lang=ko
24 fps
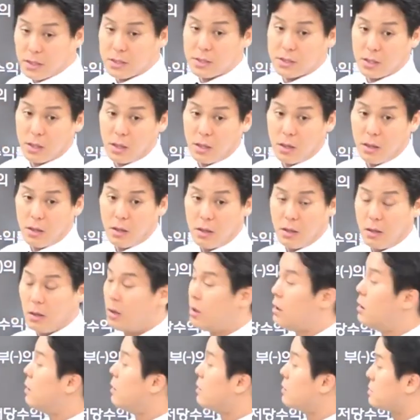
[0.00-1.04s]
맞죠?
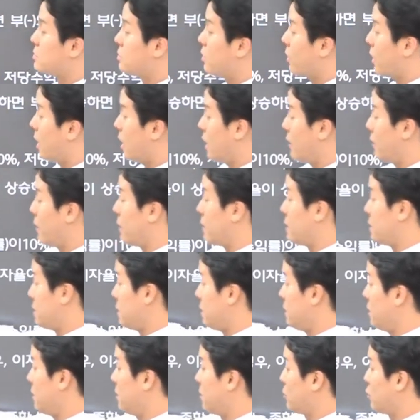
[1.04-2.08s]

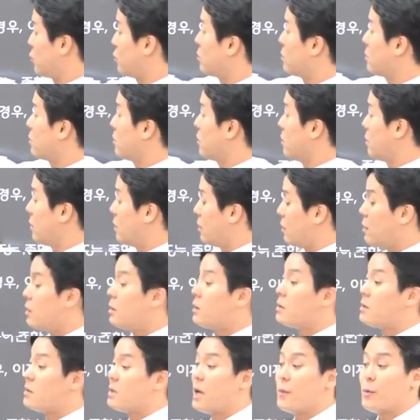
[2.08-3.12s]
정해내버리지.
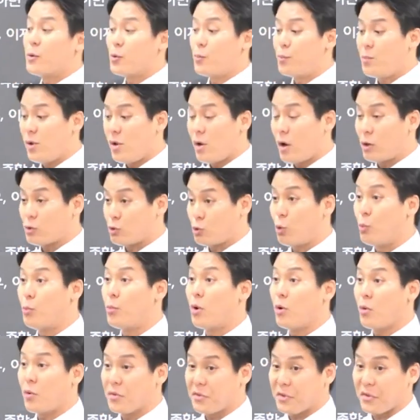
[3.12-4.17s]
남의 돈 빌려가지고 돈
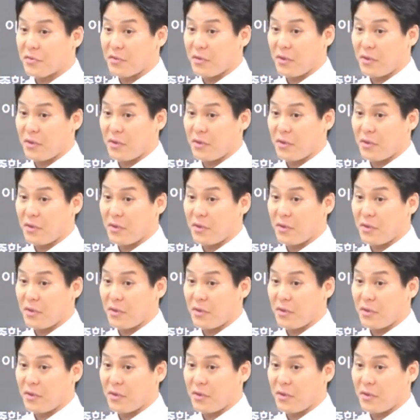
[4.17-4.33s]
벌고